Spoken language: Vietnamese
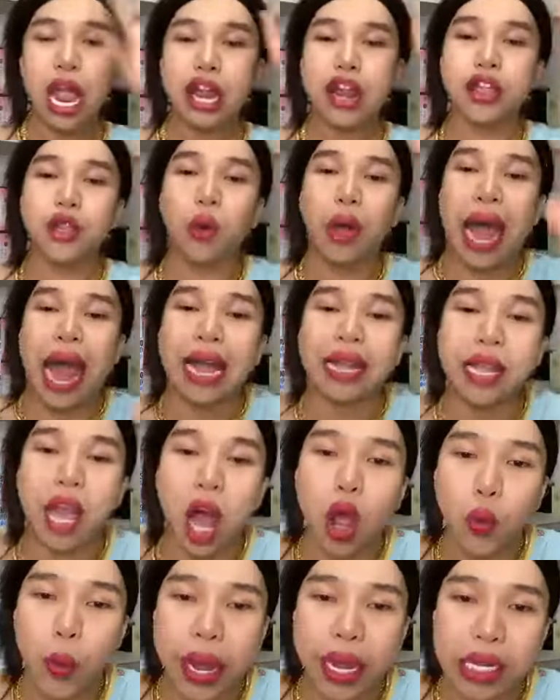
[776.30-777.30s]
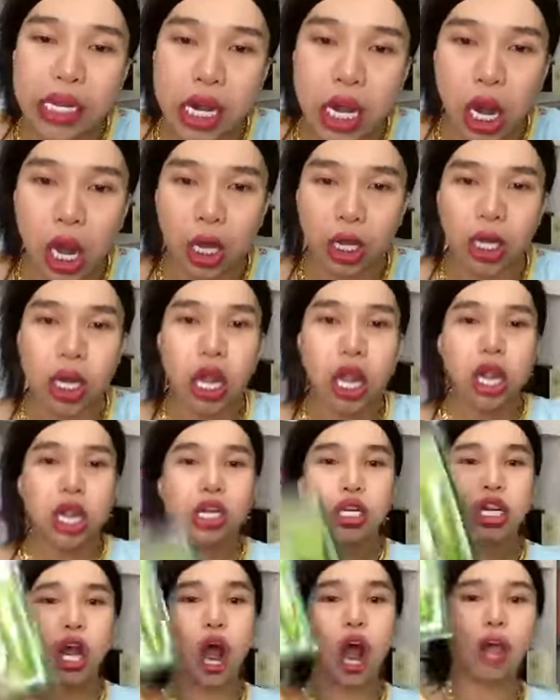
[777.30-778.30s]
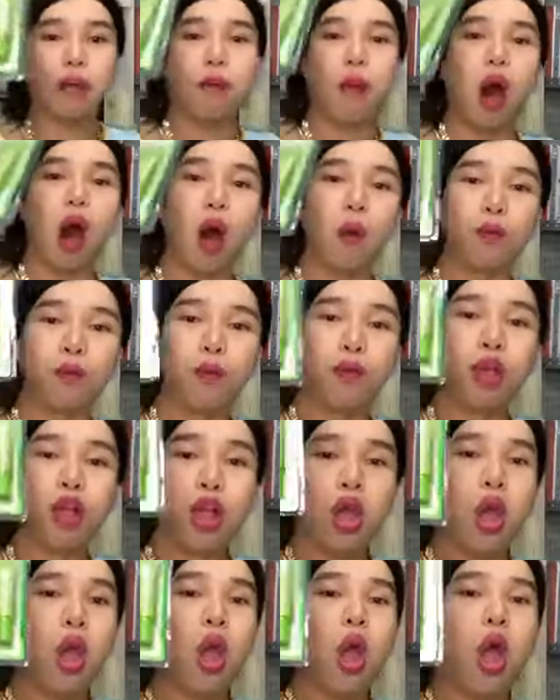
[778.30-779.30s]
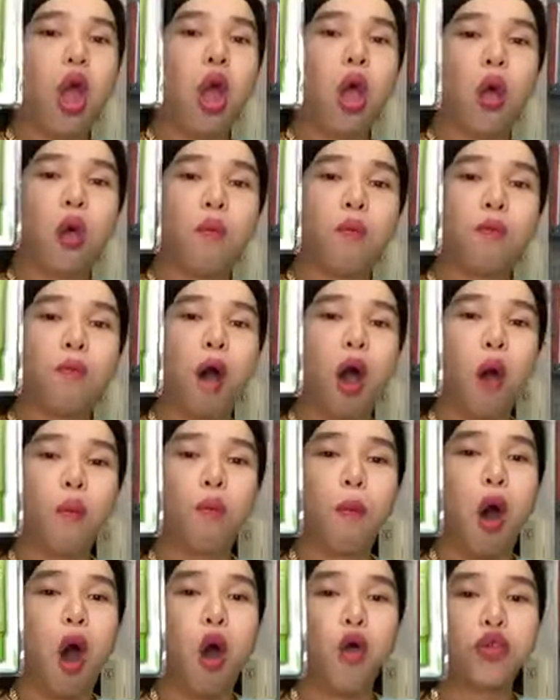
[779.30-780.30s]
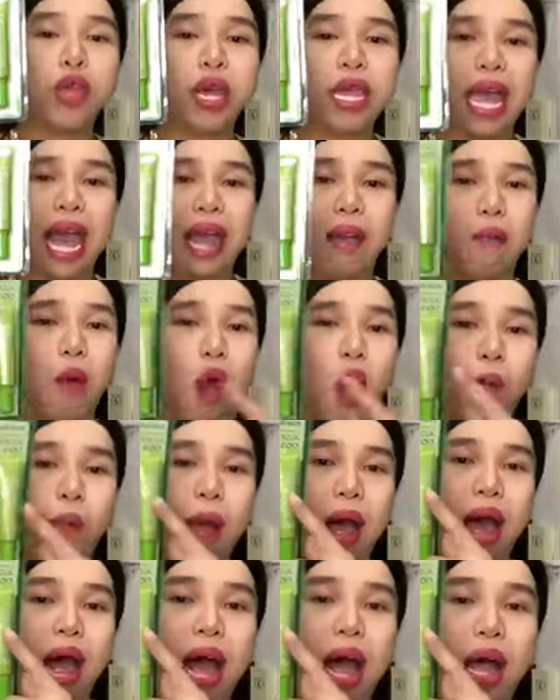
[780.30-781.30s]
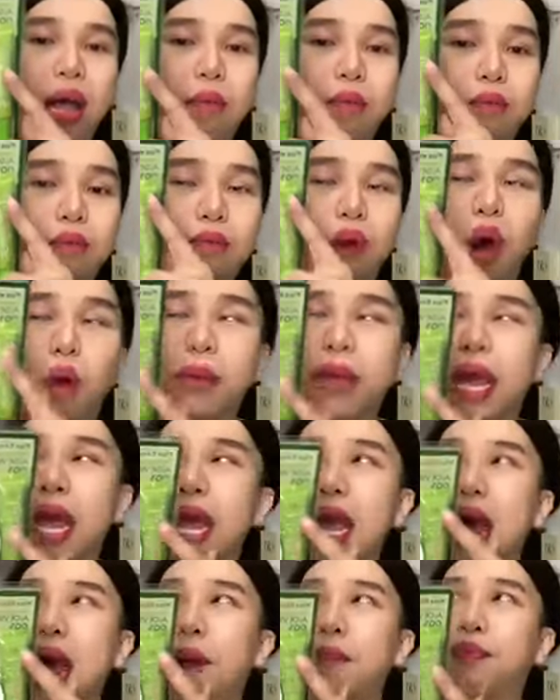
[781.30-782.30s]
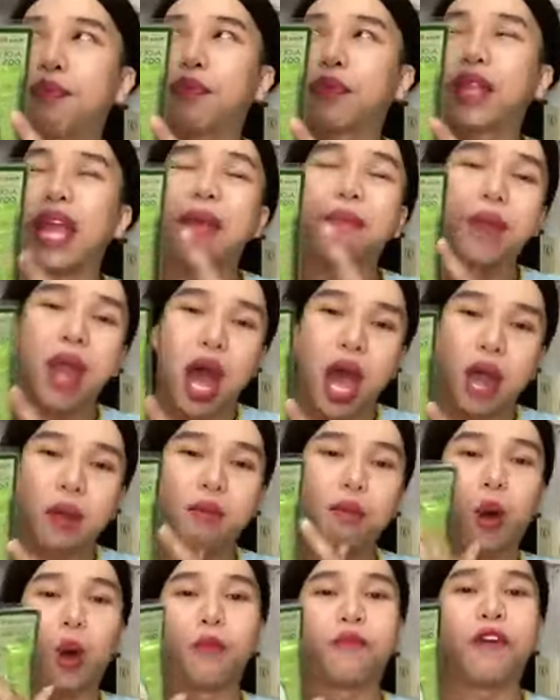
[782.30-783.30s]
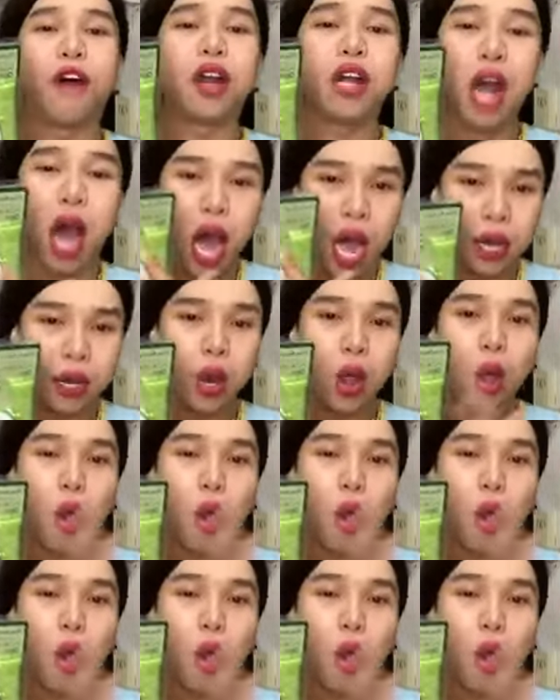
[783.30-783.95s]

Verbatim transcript: đi chỗ khác chơi Nguyễn Cường rồi một một bộ như vậy một uh, một cái um, kem nền một phấn nền